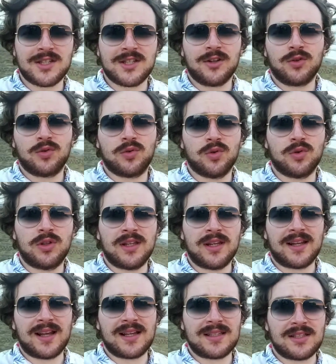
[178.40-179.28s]
Ciao a
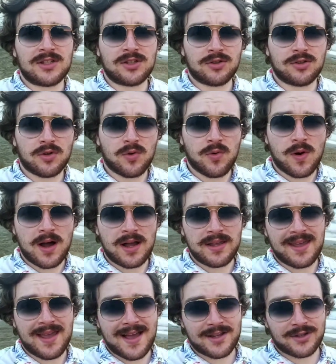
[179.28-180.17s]
tutti ragazzi, sono qua
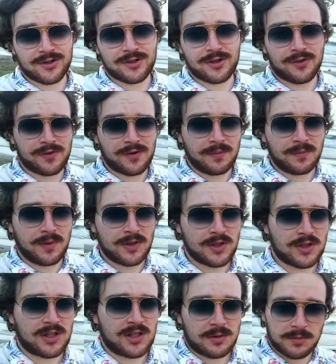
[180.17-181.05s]
a Jesolo, fra un
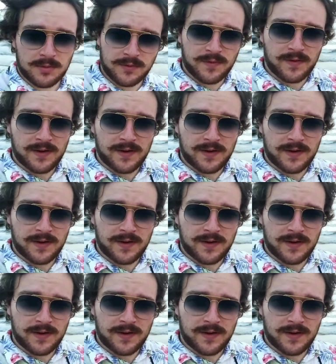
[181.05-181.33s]
po' ci andremo a